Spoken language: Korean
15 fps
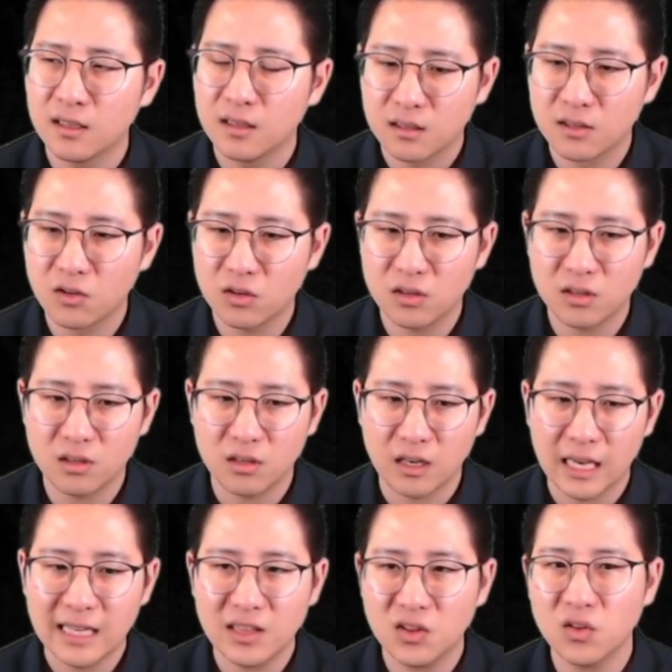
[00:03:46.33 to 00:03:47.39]
그거를
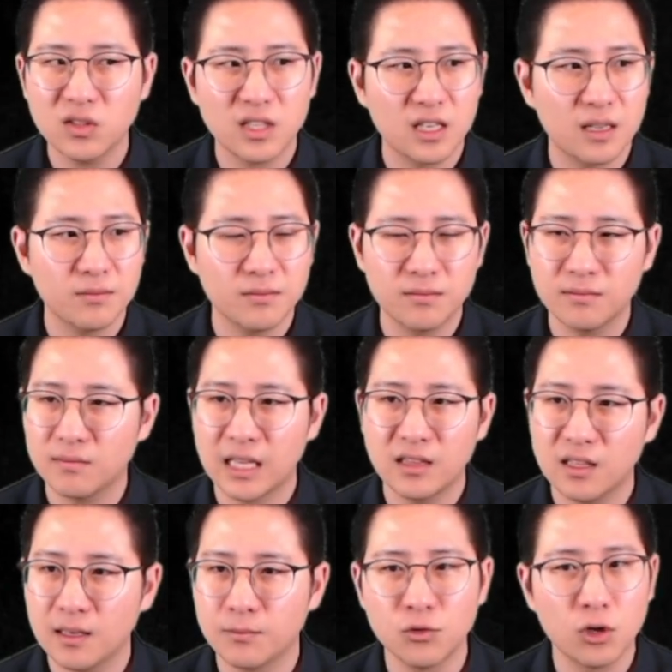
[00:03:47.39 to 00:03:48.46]
했던
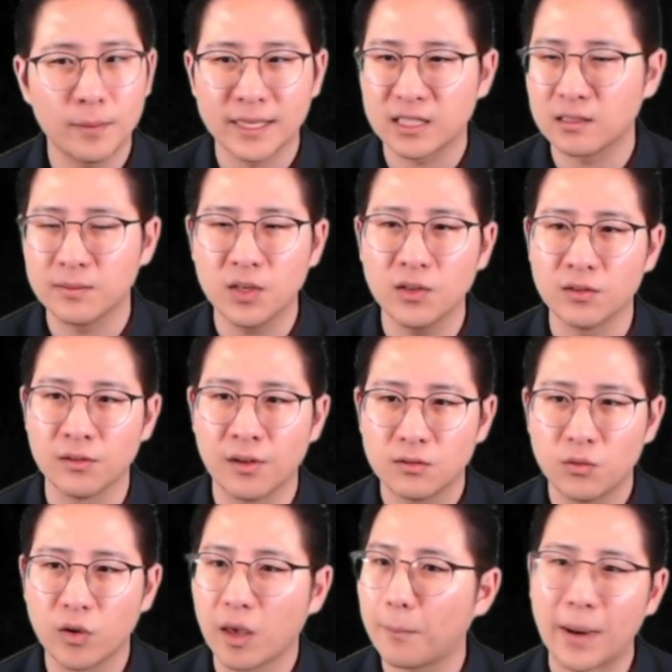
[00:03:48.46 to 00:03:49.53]
사람한테 물어봤으면
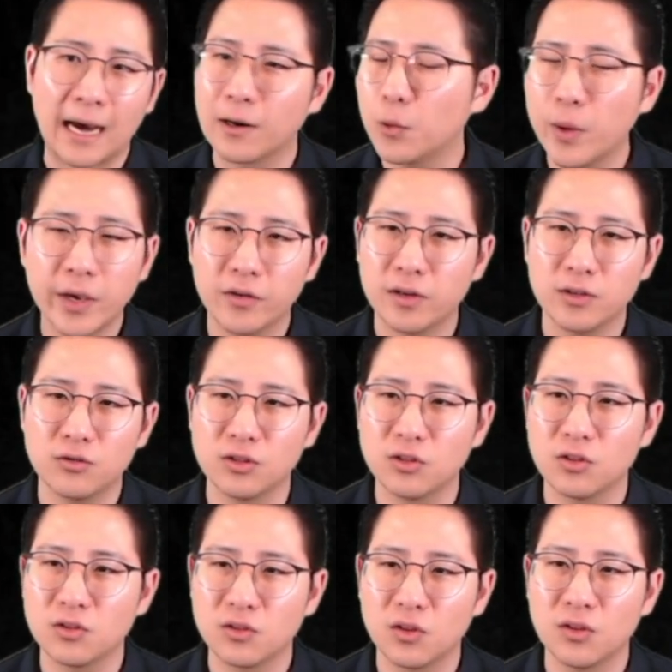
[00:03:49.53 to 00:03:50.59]
되게 바로 해결할 수
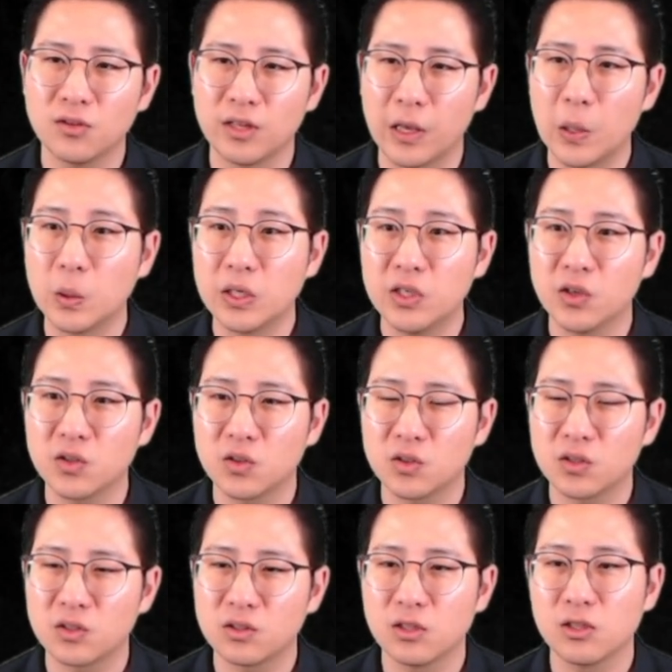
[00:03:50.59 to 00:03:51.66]
있었던
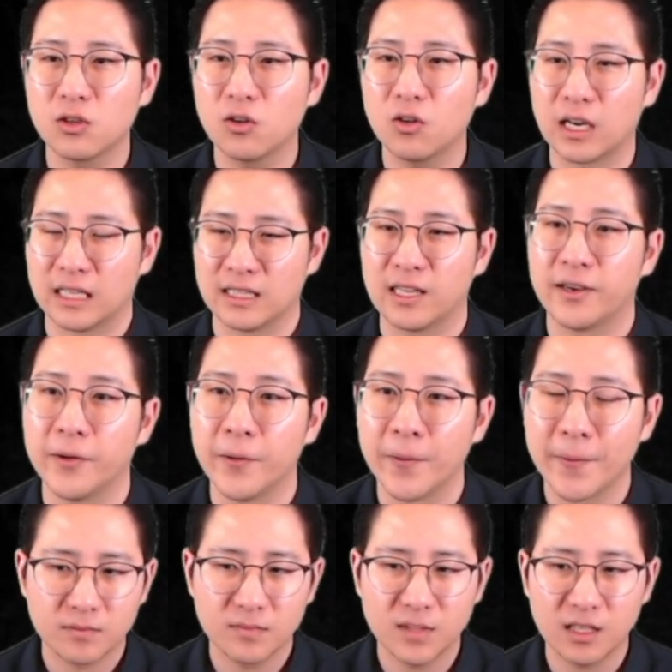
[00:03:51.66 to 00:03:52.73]
내용이었을 것 같아요.
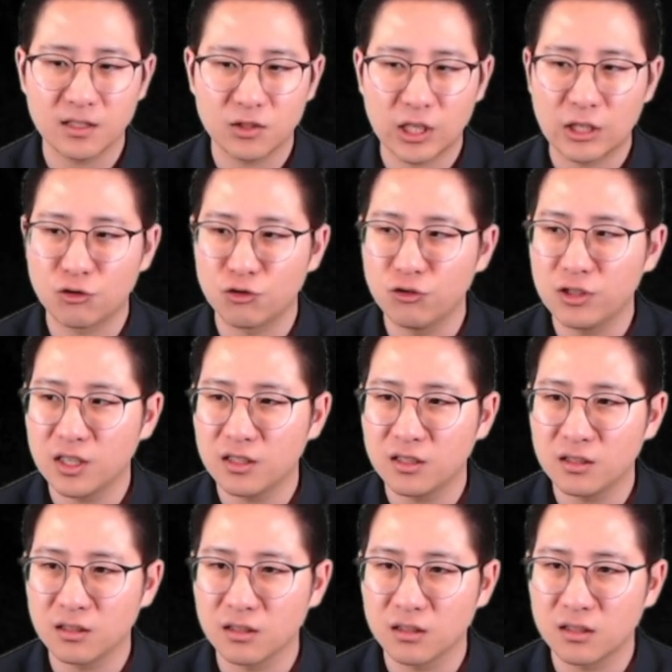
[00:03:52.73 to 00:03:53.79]
근데 제
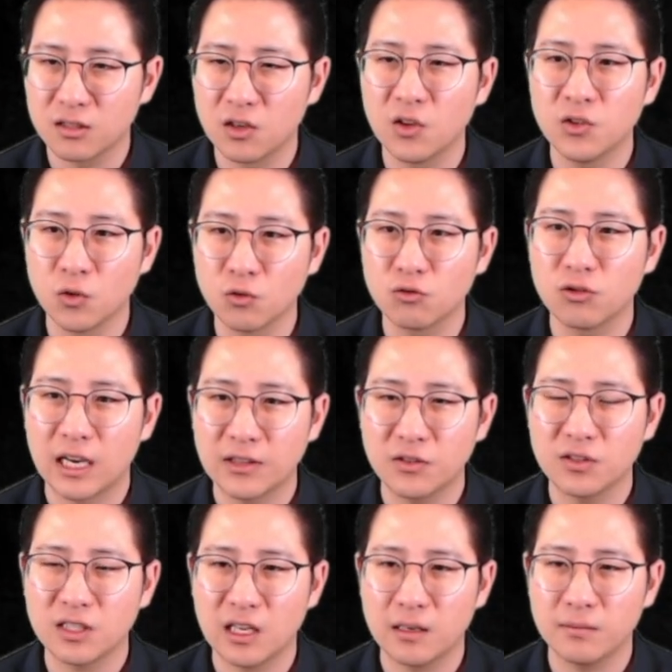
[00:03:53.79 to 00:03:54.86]
주위에는 그런 연구를
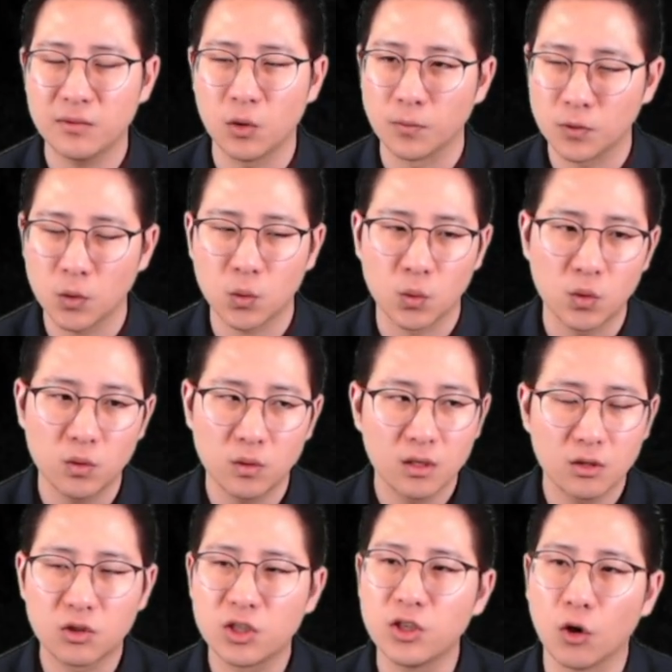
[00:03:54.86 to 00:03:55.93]
하던 사람이 없었고
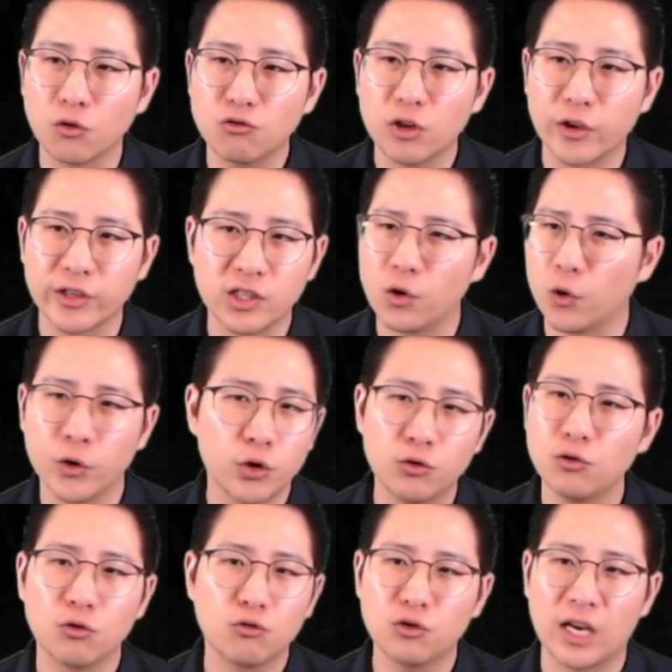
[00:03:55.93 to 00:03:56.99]
그 연구가 굉장히 어려운
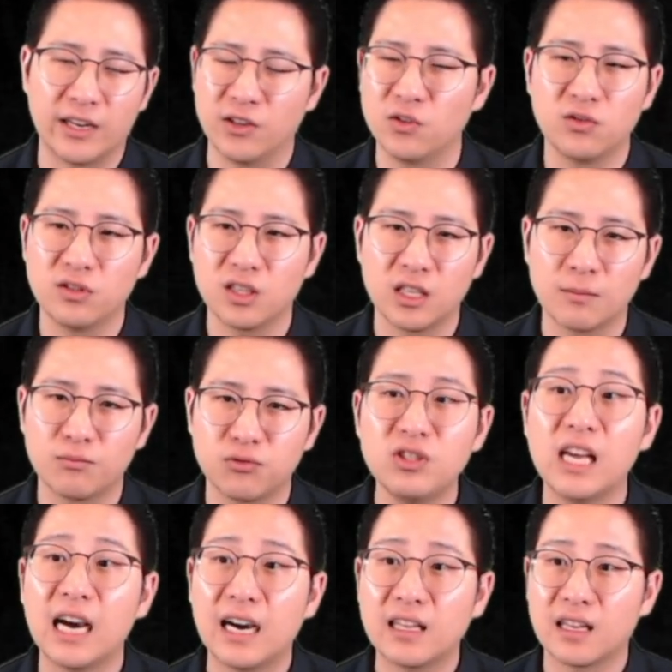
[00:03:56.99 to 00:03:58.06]
연구도 아니었는데 그냥
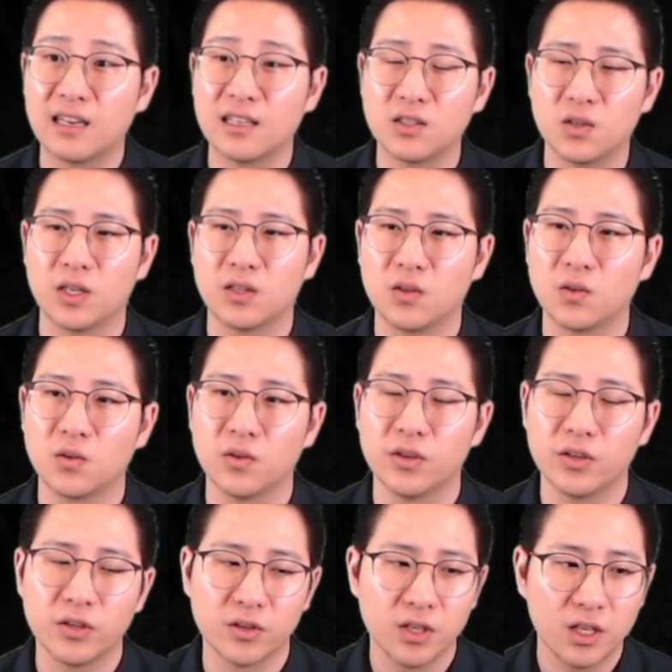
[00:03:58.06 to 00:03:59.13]
분야가 달라서 그랬던
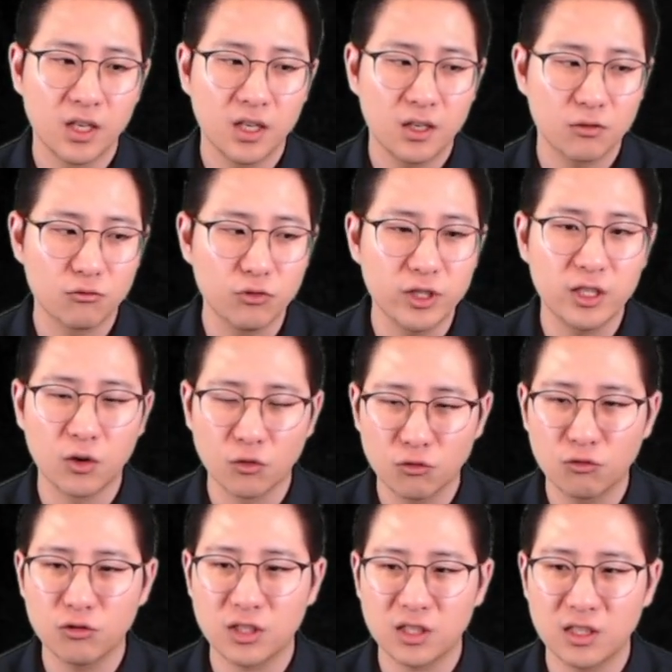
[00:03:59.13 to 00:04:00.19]
거예요. 우리
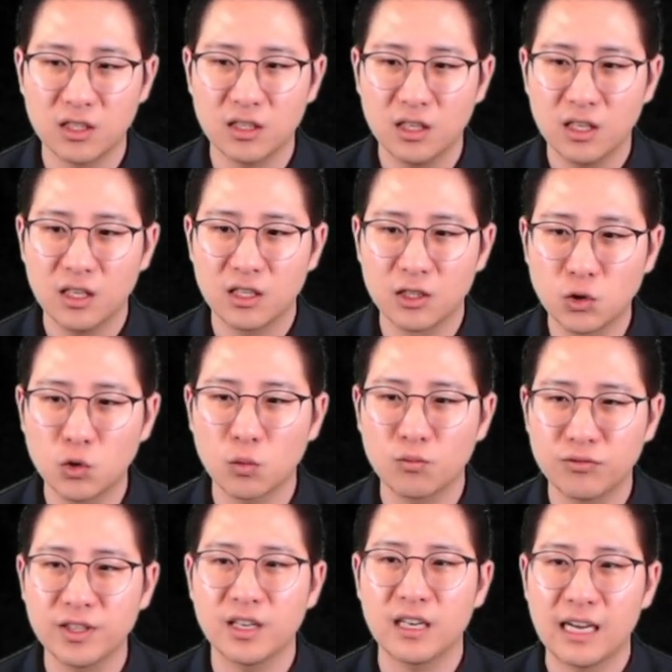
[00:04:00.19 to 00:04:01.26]
연구실이 그쪽
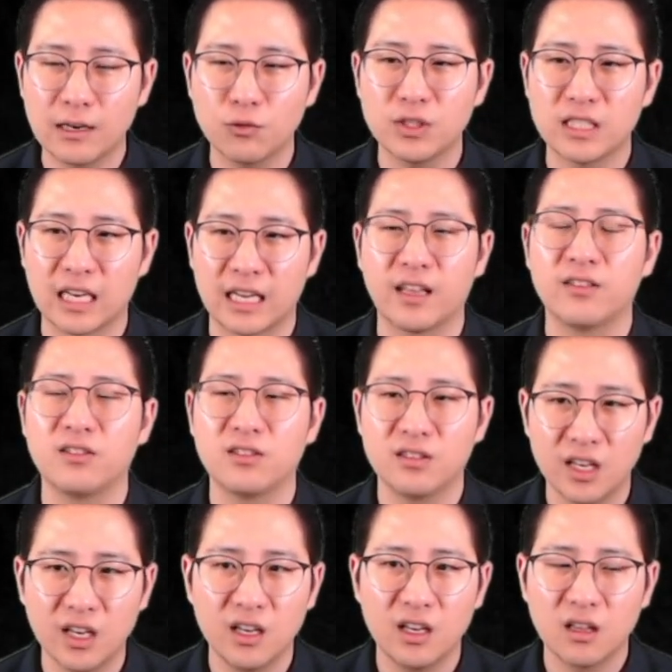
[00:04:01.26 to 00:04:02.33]
분야를 하고 있지
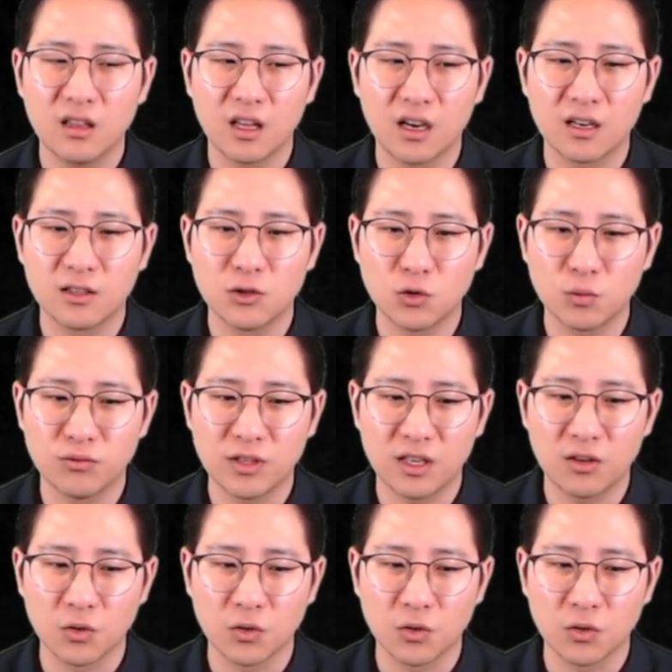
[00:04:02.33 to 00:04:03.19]
않았는데 내가 그쪽 분야를